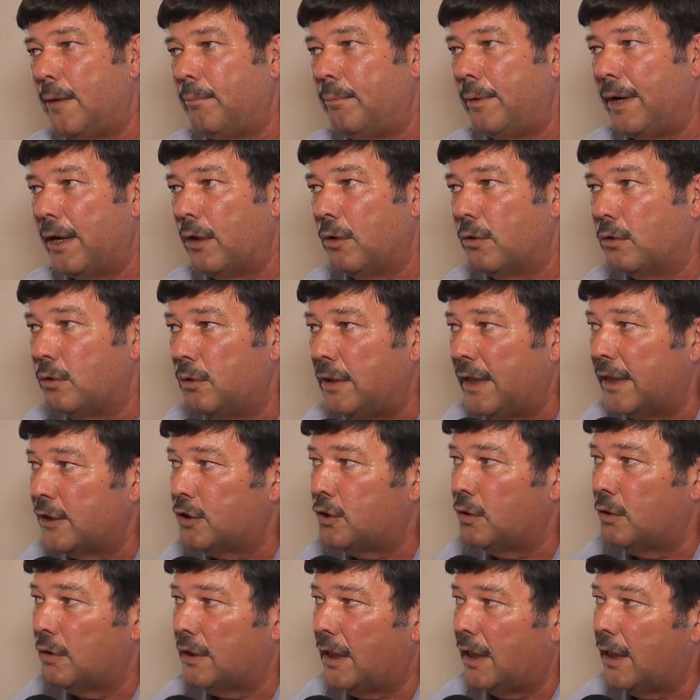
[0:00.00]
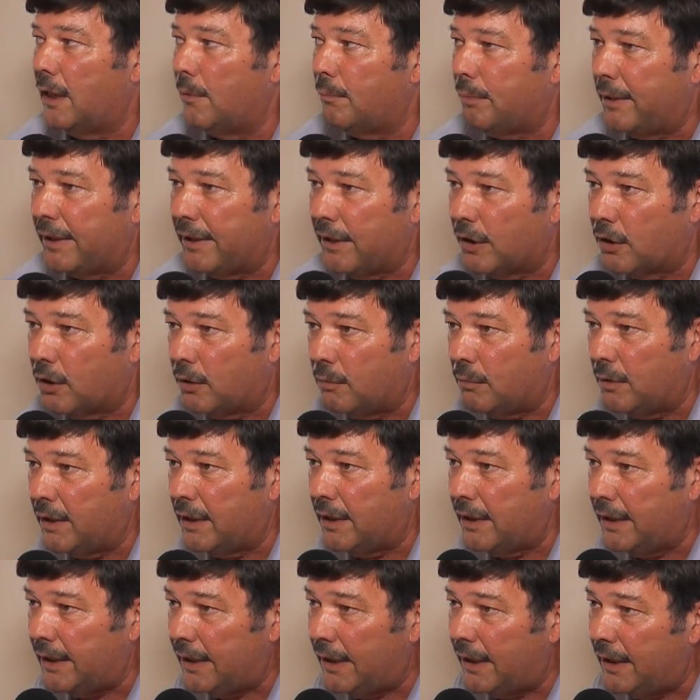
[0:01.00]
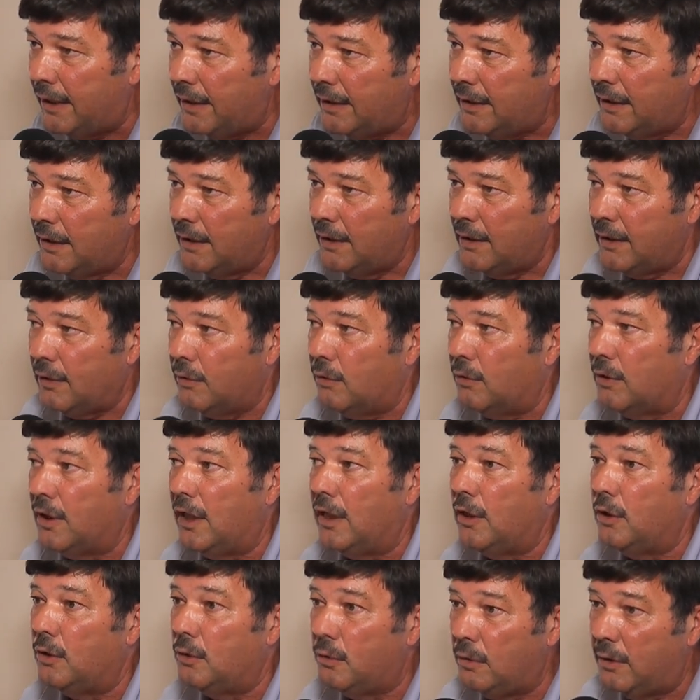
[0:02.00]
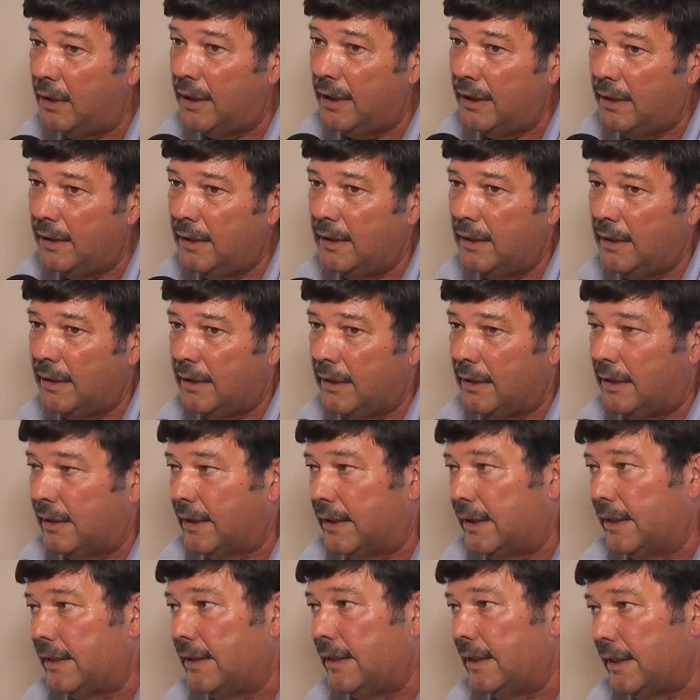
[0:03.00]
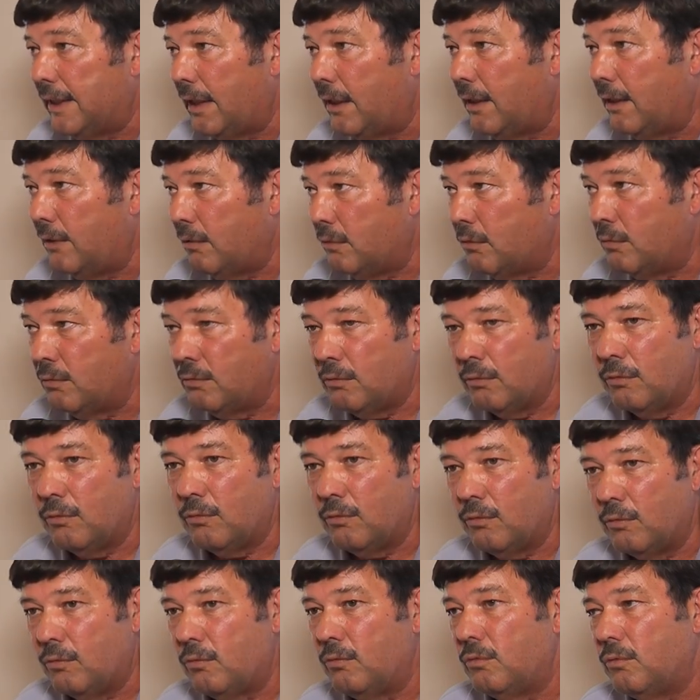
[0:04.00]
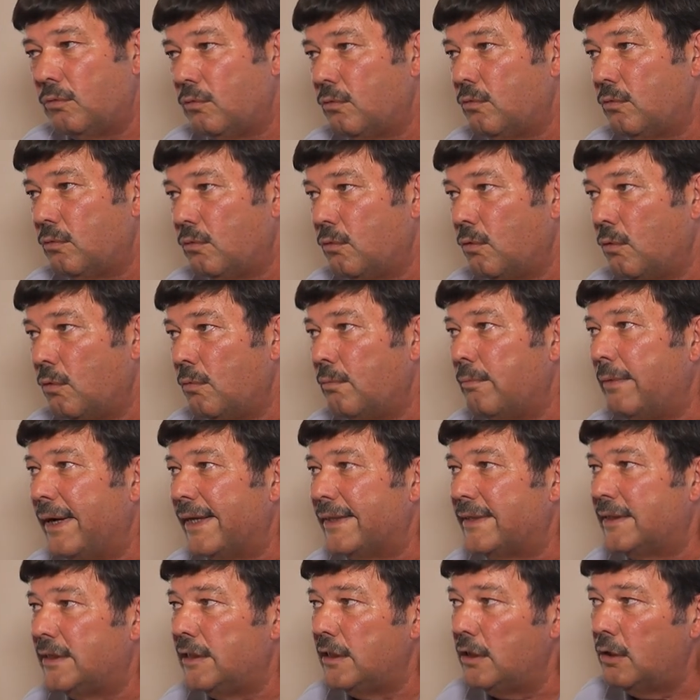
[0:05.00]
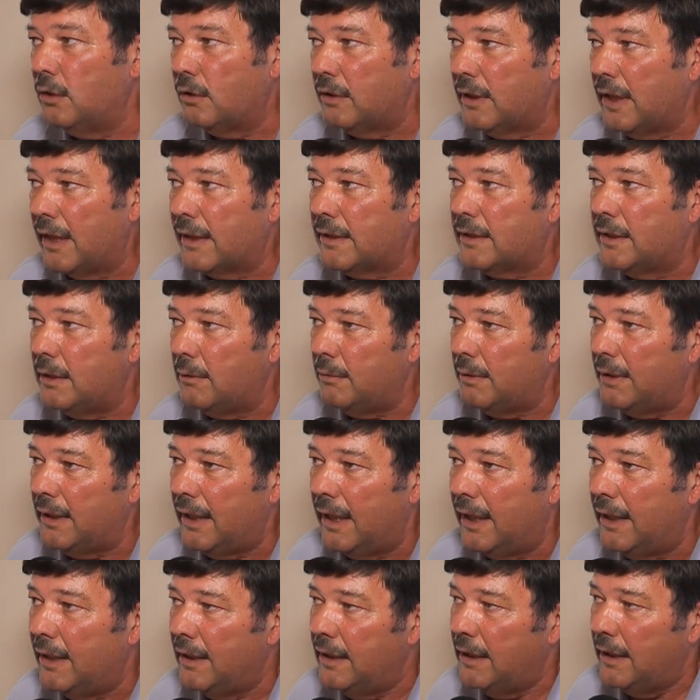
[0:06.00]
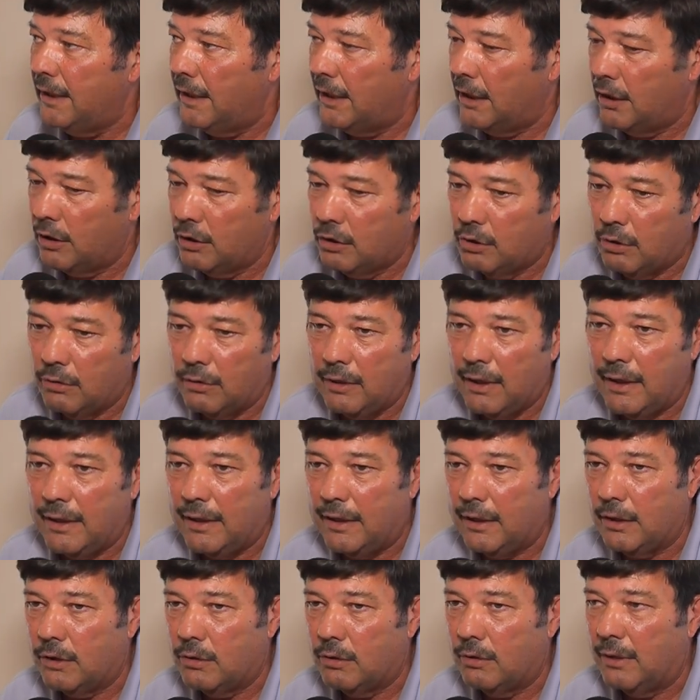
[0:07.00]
de pago de una zona del país como el NEA o del NOA genera un, vacío de actividad en toda, en